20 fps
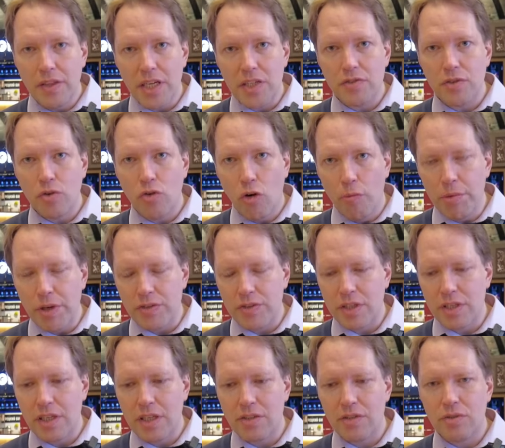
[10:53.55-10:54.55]
нашего комплекса
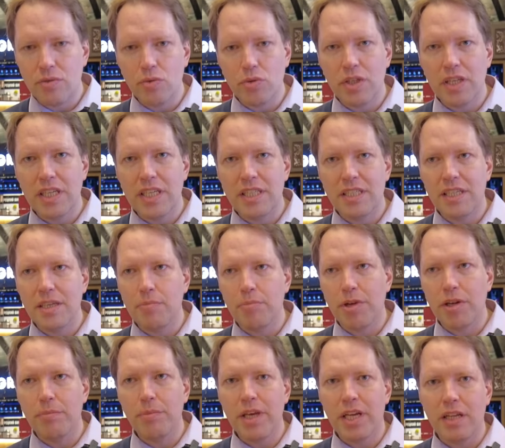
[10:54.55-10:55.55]
до сюда идти
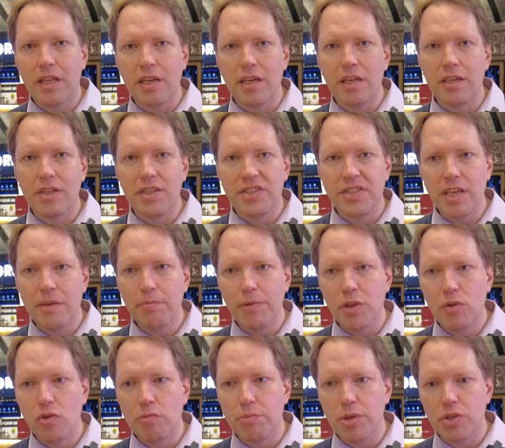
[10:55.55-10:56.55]
примерно 7
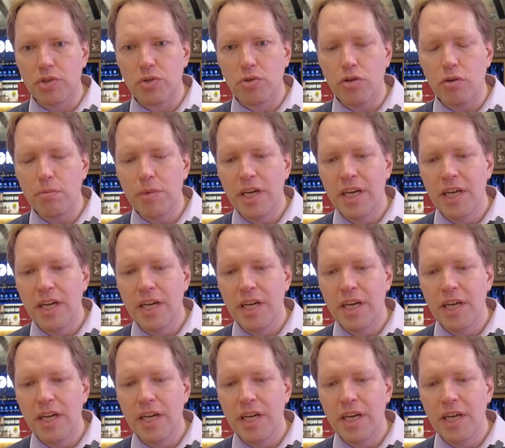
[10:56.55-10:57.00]
минут пешком,